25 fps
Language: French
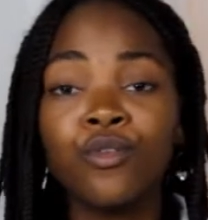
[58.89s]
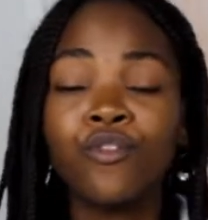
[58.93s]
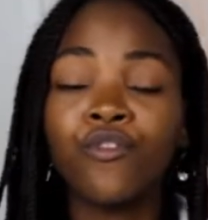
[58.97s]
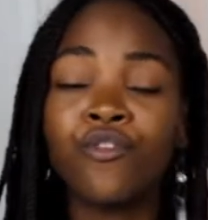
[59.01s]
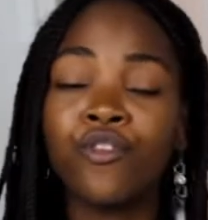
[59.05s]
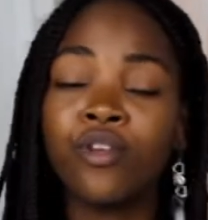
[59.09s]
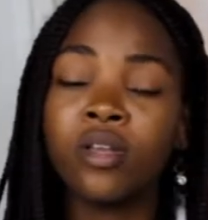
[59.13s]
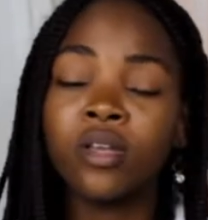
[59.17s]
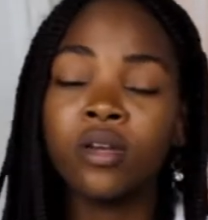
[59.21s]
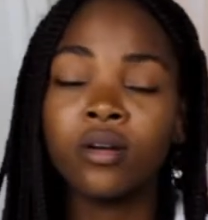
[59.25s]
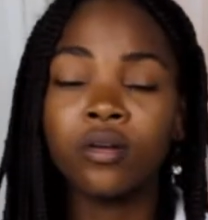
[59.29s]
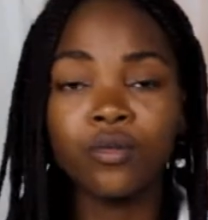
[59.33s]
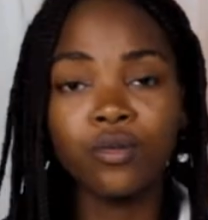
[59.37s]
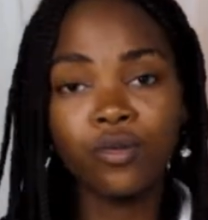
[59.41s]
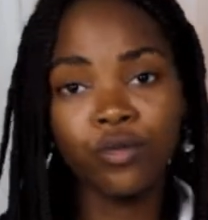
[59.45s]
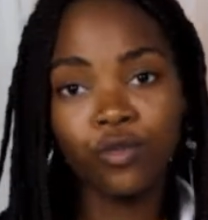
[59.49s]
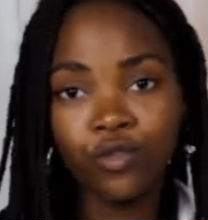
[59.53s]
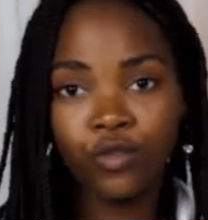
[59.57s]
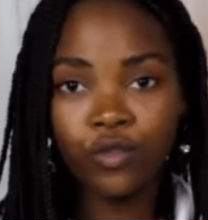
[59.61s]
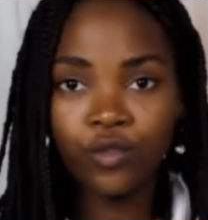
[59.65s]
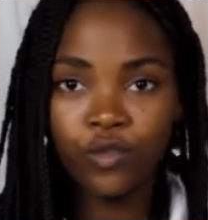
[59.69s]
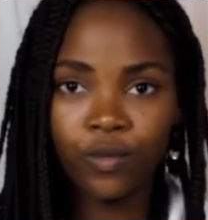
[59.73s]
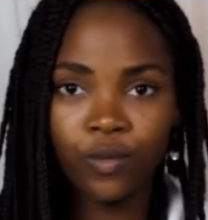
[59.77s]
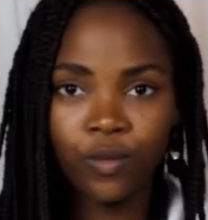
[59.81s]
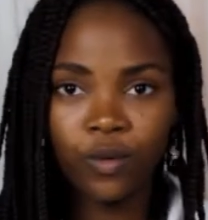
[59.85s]
de devenir
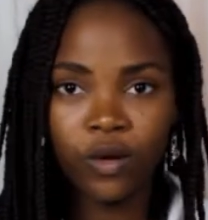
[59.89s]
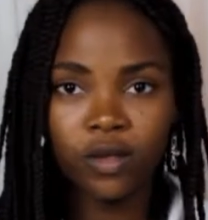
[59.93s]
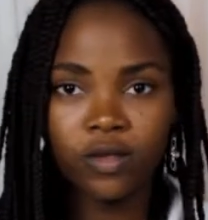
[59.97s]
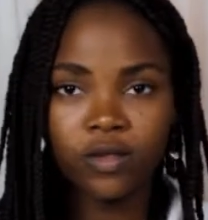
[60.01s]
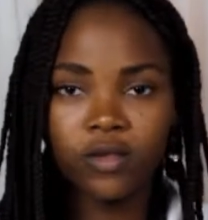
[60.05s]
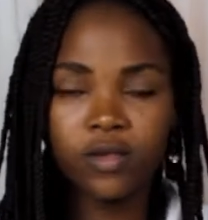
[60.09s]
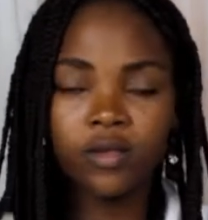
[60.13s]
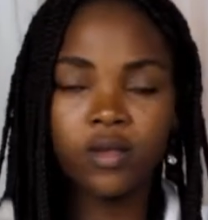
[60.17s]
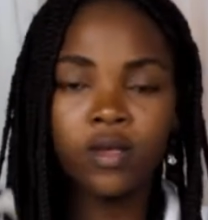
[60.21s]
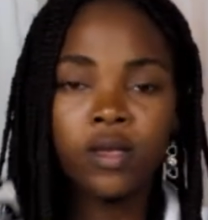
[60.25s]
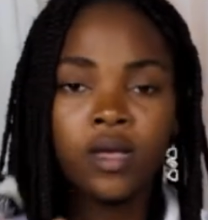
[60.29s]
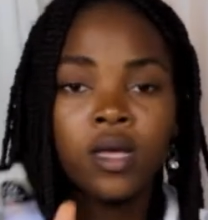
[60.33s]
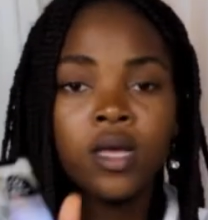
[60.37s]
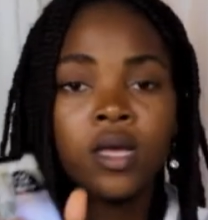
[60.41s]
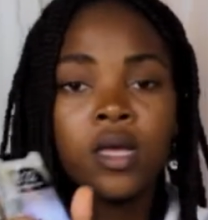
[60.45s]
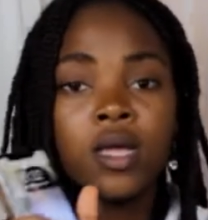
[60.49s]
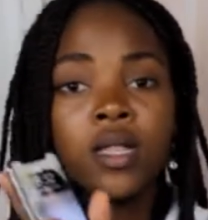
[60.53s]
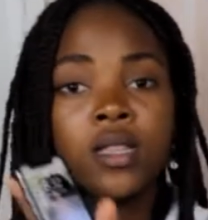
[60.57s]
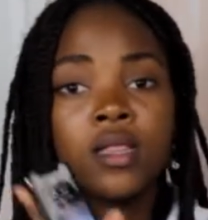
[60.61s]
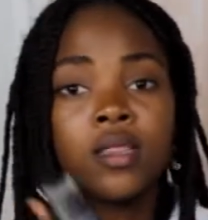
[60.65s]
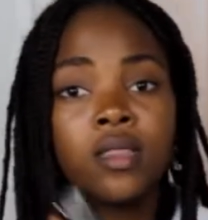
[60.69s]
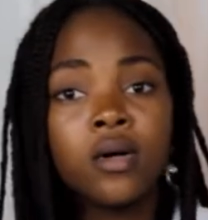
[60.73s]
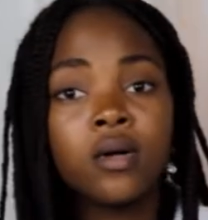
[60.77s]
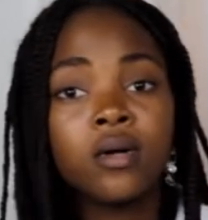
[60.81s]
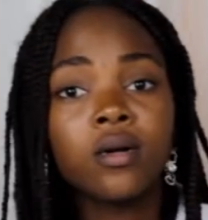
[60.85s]
une Boss.
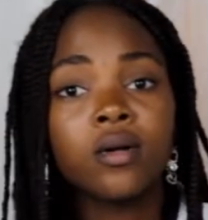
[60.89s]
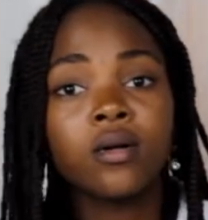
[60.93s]
Donc,